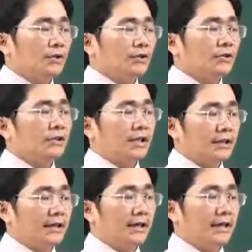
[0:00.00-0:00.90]
đường thẳng
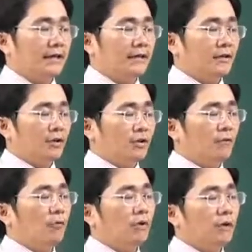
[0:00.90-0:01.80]
D này nó
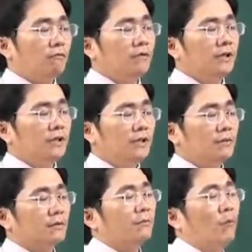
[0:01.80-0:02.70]
vuông góc với
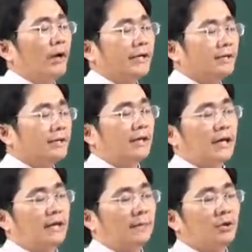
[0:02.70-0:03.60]
mọi đường
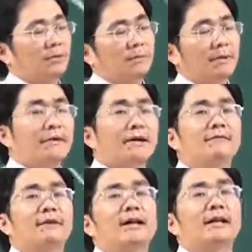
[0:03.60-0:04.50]
thẳng nằm trong cái mặt phẳng
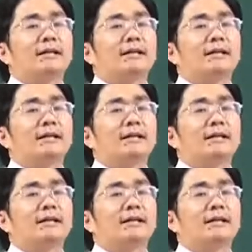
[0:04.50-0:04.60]
alpha này